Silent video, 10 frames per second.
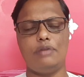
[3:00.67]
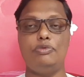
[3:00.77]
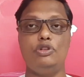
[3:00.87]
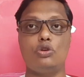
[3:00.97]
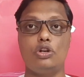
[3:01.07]

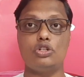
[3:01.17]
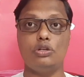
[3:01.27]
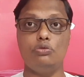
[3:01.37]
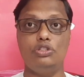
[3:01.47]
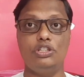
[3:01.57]
আপনি সঙ্গে
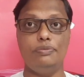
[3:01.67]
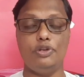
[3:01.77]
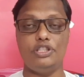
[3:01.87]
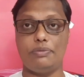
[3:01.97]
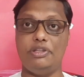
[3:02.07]
সঙ্গে উদ্গ্রীব
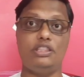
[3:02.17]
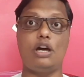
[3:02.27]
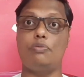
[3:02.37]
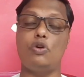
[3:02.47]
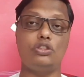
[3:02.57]
হয়ে থাকবেন
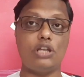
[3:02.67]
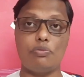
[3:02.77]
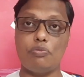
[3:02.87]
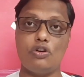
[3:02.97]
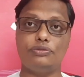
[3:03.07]
তারপর
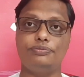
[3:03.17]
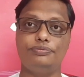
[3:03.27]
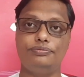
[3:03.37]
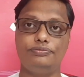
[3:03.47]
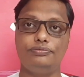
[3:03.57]
তারপর
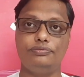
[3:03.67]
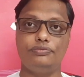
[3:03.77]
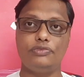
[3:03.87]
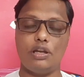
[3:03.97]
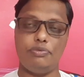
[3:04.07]

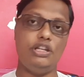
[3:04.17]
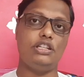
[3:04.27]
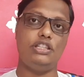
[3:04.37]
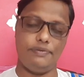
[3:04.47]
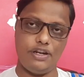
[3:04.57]
আপনি
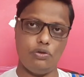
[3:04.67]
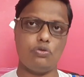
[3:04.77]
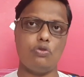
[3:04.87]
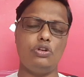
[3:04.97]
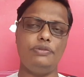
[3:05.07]
এটা দেখবেন
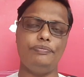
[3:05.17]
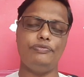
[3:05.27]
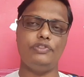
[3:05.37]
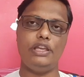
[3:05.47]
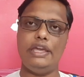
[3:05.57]
লক্ষ্য করে
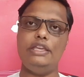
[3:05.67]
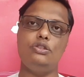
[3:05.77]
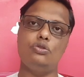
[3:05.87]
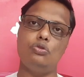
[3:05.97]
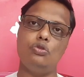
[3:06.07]
এই
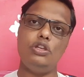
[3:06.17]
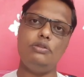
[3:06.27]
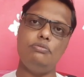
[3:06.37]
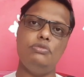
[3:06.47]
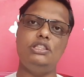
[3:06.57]
জন্যই
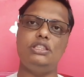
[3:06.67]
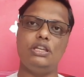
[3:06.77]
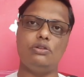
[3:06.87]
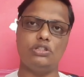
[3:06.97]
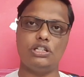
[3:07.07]

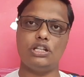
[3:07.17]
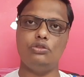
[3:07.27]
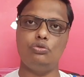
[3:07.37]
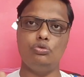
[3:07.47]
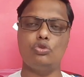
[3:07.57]
মিথ্যে কথাটা
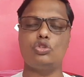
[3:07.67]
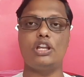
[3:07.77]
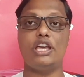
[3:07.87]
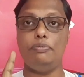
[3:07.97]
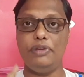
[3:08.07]
দ্রুত
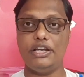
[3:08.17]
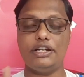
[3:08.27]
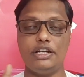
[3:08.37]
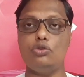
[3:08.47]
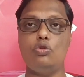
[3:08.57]
ছড়ায় আর
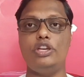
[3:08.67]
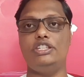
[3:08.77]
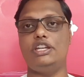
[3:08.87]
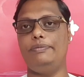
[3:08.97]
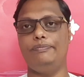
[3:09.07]
বিকৃত
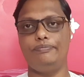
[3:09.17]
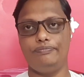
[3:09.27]
হয়ে যায়